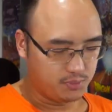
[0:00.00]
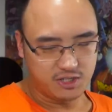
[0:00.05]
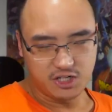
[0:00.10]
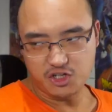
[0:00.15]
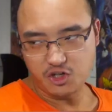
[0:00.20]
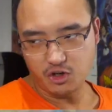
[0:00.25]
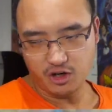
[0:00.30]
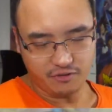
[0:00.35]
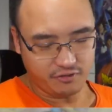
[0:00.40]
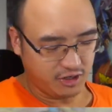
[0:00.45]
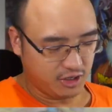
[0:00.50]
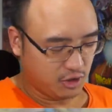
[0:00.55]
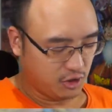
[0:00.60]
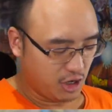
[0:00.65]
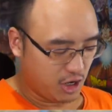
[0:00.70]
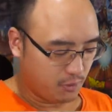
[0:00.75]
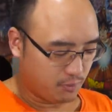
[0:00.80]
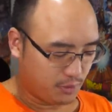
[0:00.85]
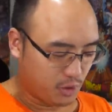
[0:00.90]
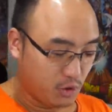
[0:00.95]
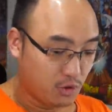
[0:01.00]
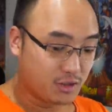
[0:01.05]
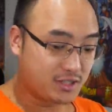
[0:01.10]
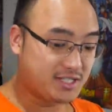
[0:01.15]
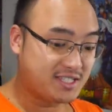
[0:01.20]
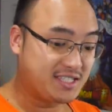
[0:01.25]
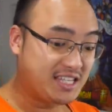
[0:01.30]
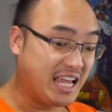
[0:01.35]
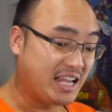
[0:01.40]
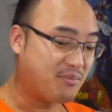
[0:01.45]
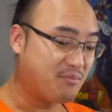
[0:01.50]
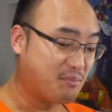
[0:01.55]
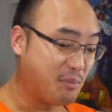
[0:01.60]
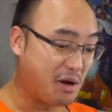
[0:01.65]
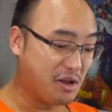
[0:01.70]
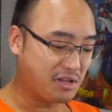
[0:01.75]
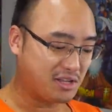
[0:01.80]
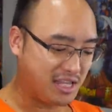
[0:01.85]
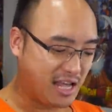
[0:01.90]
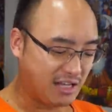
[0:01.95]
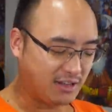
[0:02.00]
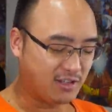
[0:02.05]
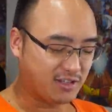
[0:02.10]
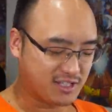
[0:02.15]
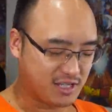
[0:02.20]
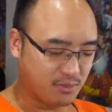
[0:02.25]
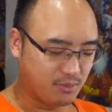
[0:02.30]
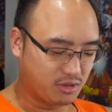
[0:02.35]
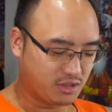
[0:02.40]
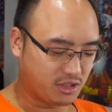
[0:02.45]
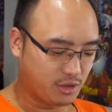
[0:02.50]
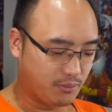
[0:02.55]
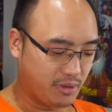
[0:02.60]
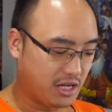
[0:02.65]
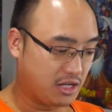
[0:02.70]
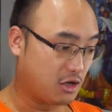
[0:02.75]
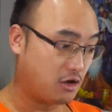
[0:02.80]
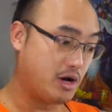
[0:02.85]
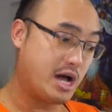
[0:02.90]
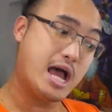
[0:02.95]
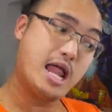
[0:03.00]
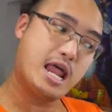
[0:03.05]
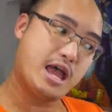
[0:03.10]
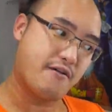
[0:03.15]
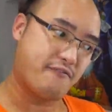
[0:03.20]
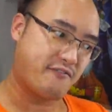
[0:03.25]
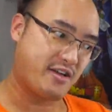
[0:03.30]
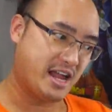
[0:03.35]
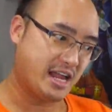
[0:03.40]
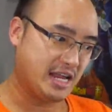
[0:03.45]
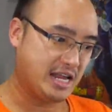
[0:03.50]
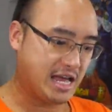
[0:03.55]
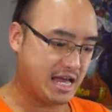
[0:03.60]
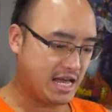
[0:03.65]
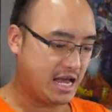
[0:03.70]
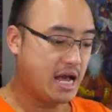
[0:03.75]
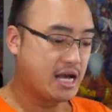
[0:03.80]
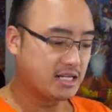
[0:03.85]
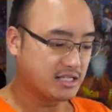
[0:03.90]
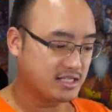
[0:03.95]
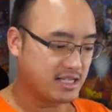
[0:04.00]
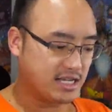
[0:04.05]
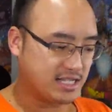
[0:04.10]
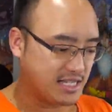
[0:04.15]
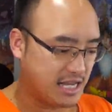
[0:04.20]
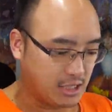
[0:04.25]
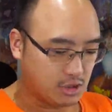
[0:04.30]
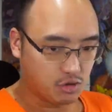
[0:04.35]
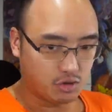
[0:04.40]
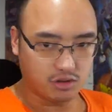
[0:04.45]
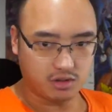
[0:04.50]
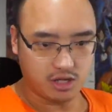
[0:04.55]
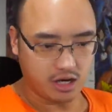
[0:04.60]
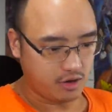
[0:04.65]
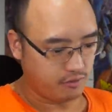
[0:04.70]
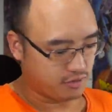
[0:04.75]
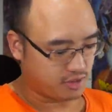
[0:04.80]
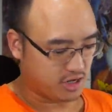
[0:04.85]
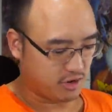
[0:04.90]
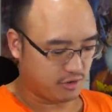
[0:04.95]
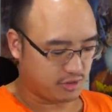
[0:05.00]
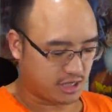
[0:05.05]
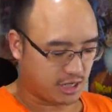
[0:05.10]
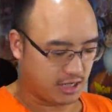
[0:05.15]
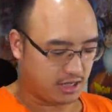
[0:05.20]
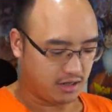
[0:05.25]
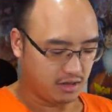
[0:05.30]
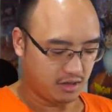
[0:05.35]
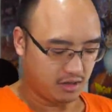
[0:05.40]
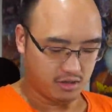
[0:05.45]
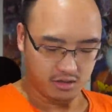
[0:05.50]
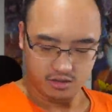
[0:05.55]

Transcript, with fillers: petit Chinois Veneno a obtenu 7 bonnes cartes dans ses booster bundles. À la fin, là, ça s'ajoute, hein? Vous avez ça?